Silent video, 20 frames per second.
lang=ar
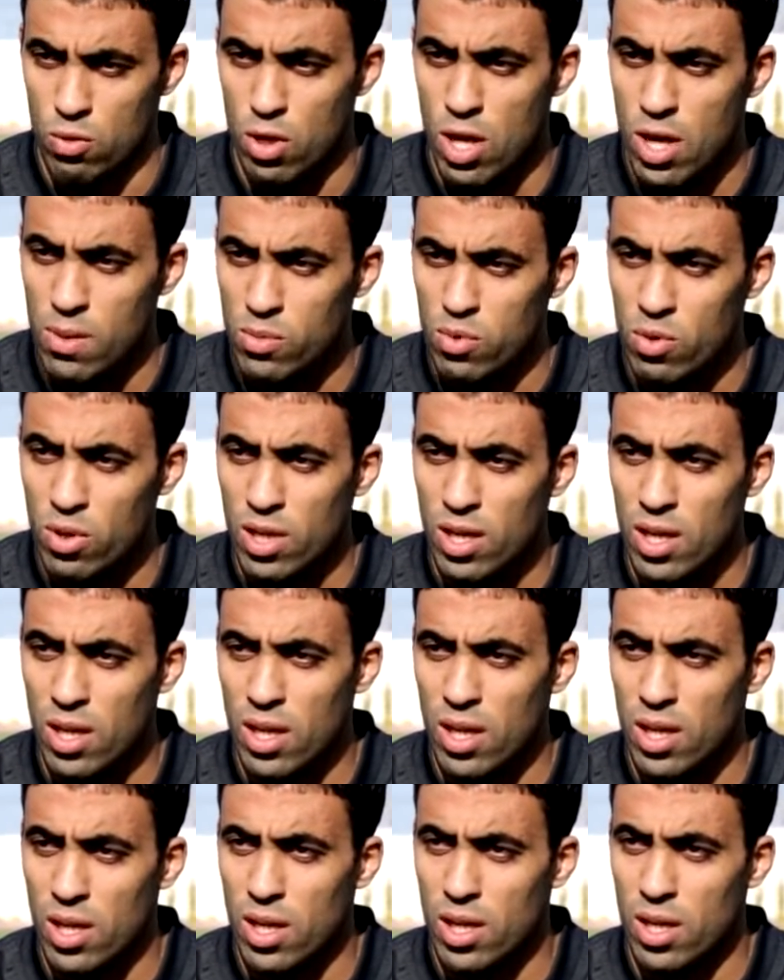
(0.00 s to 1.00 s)
والحمد
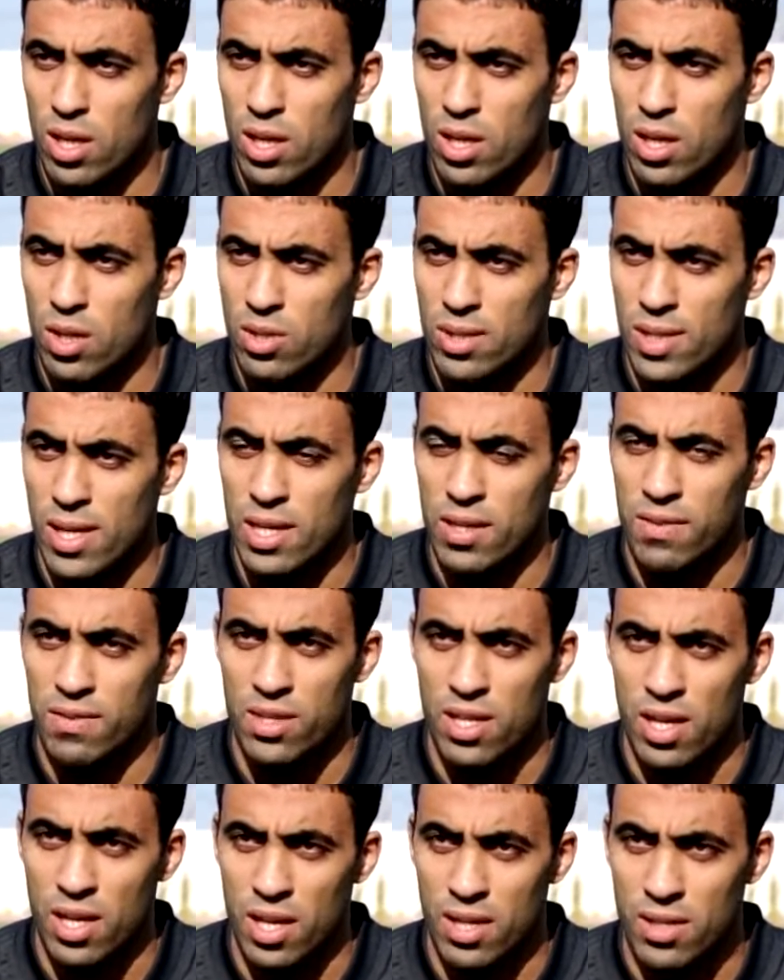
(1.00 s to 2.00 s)
لله آه، كنت غادي
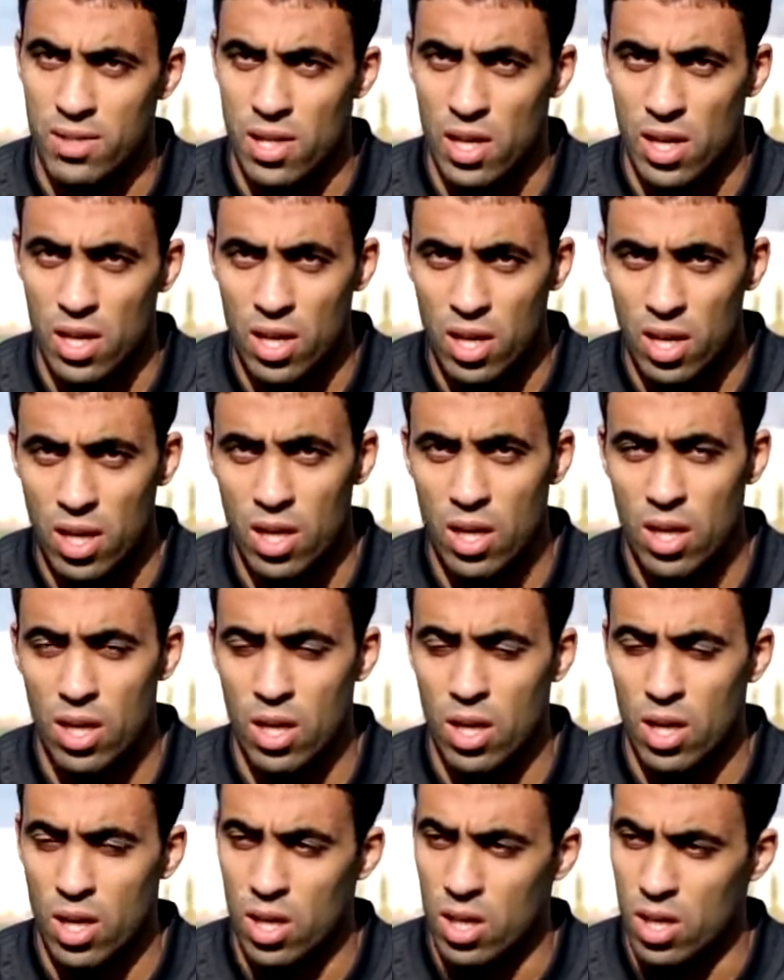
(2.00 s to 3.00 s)
في الطريق الصحيح
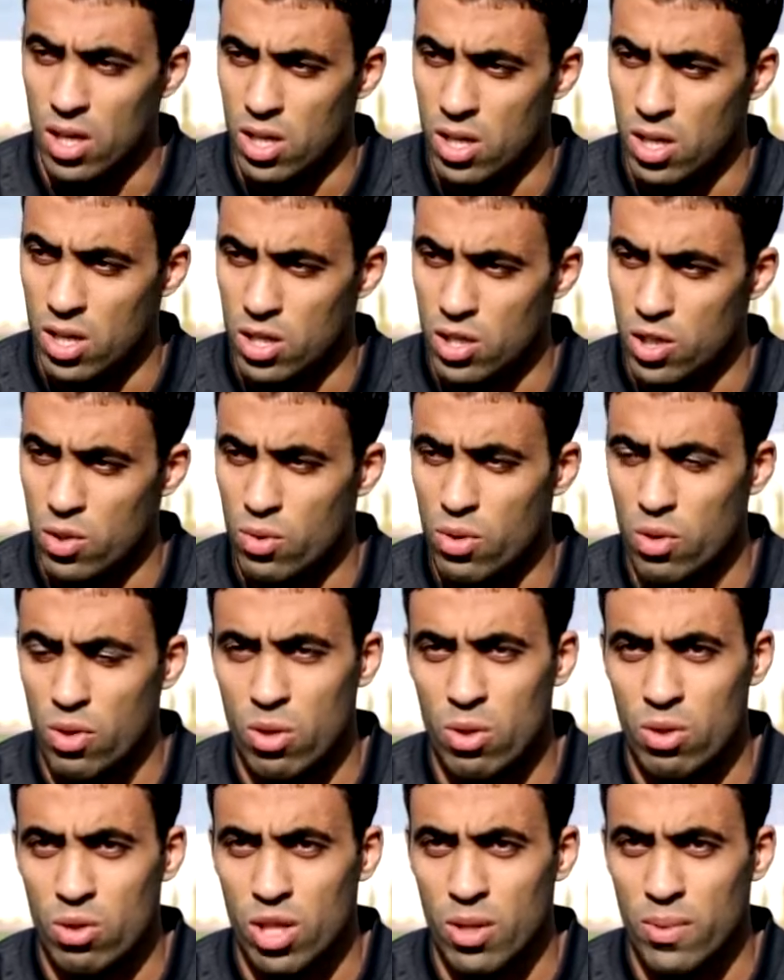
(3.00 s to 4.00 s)
آه، جوني
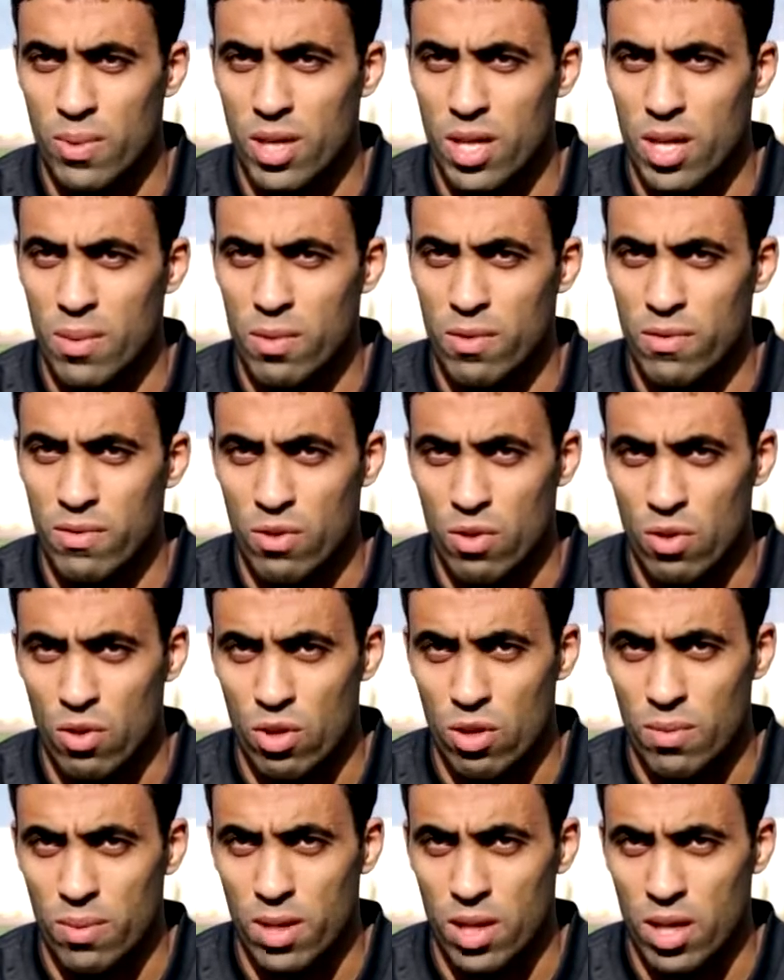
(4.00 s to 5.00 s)
عروض كبيرة من
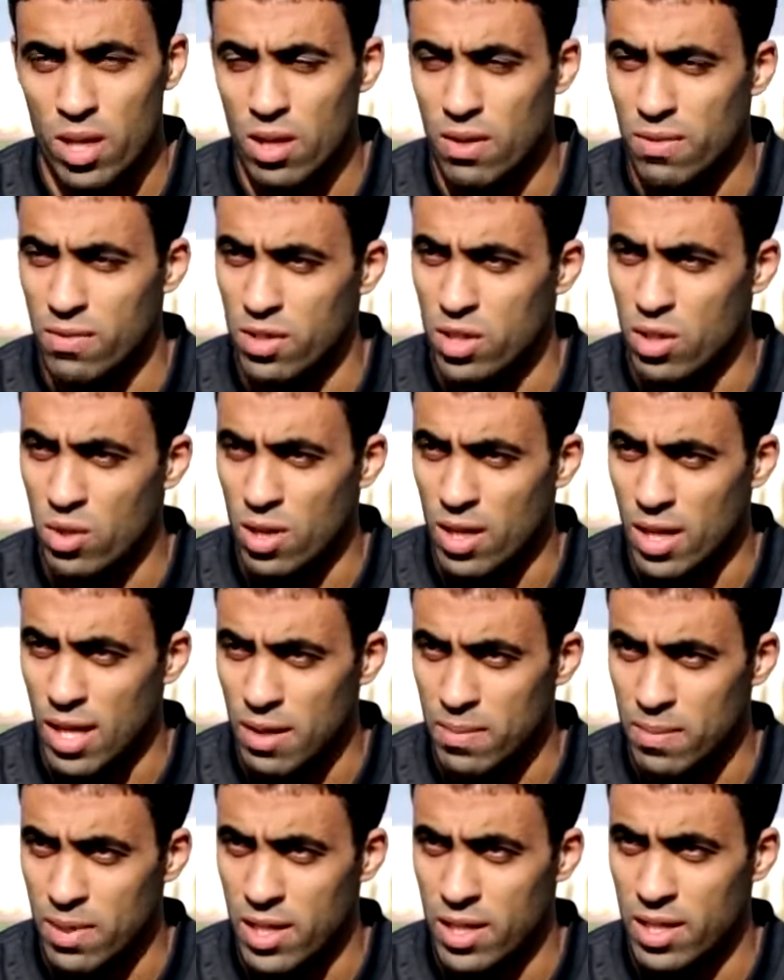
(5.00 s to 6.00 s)
فرق كبيرة في الدوري
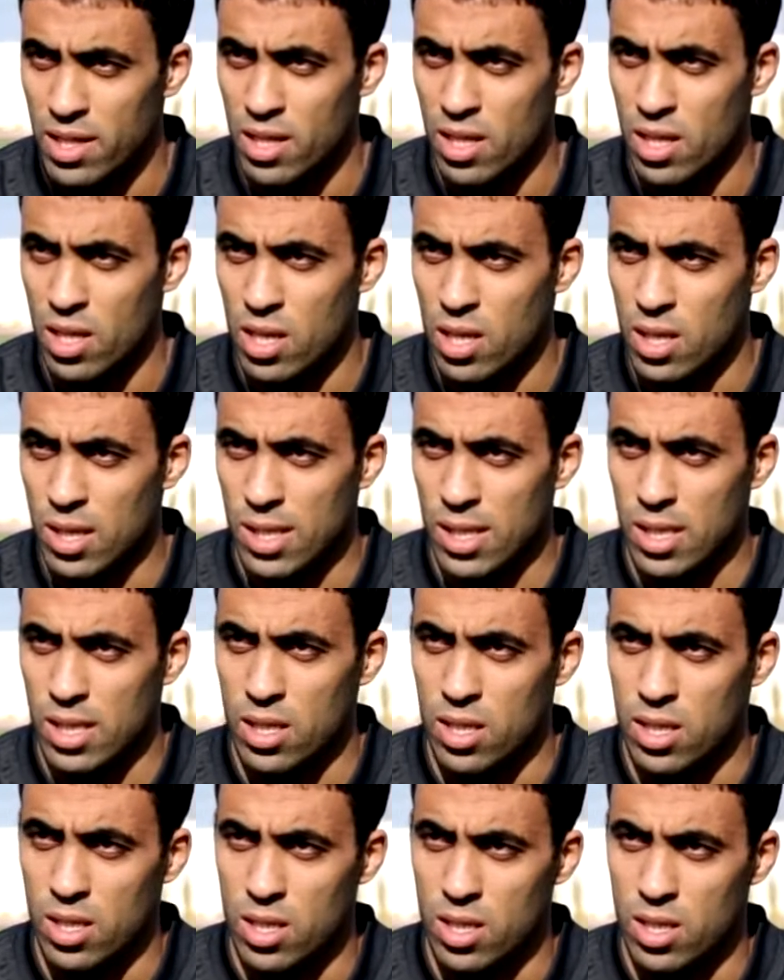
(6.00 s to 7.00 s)
الألماني
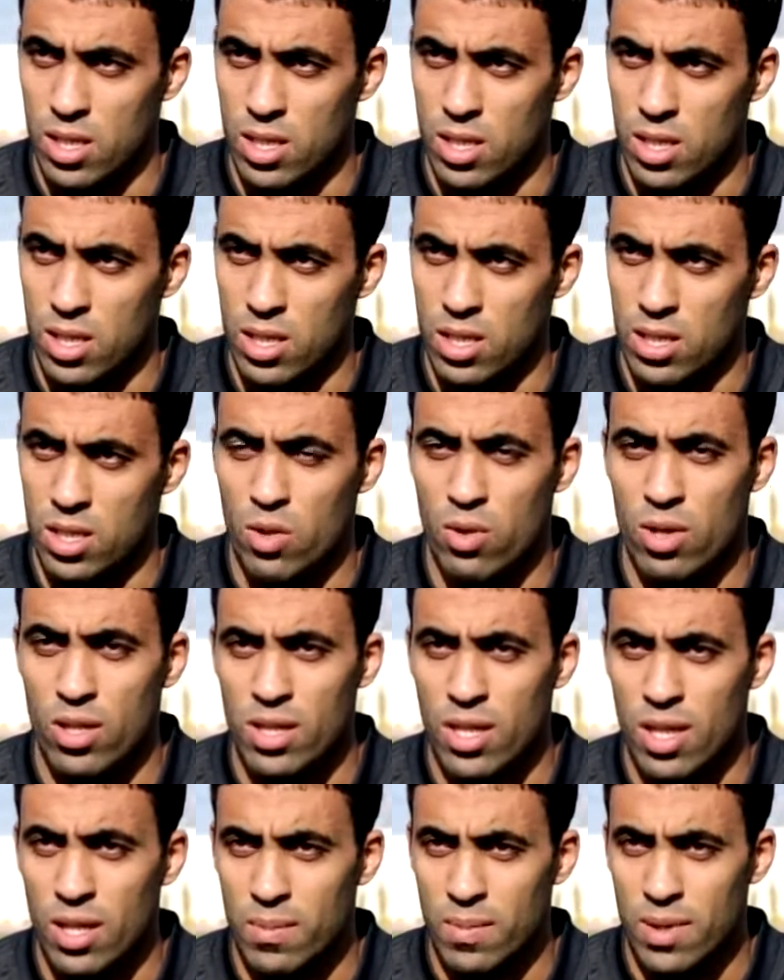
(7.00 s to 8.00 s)
الدوري
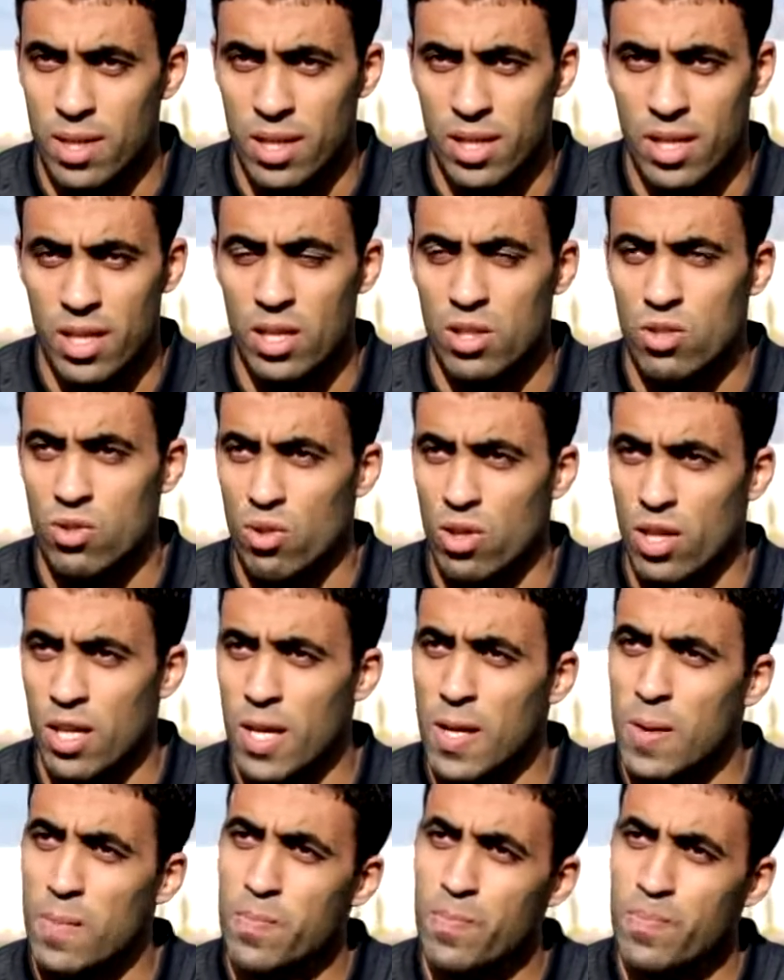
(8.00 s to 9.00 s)
الدنماركي
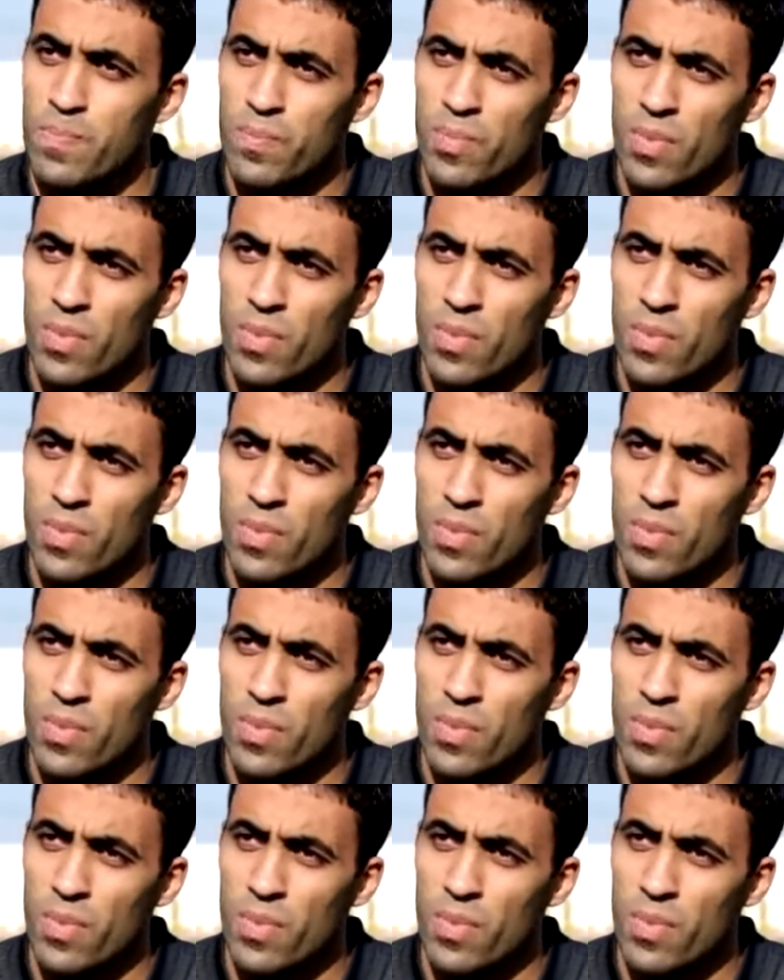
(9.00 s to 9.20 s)
التركي